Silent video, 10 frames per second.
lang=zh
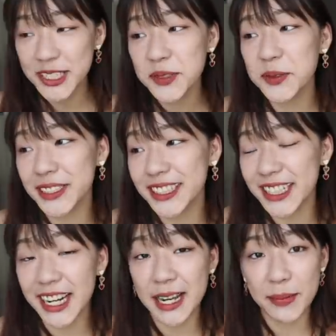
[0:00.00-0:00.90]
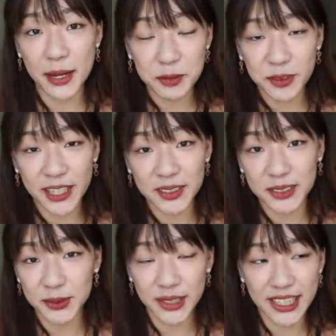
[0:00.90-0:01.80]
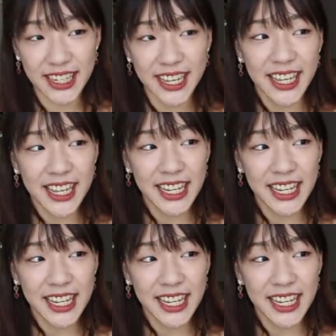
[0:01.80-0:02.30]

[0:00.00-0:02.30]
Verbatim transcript: 其实我这个人还蛮无聊的，所以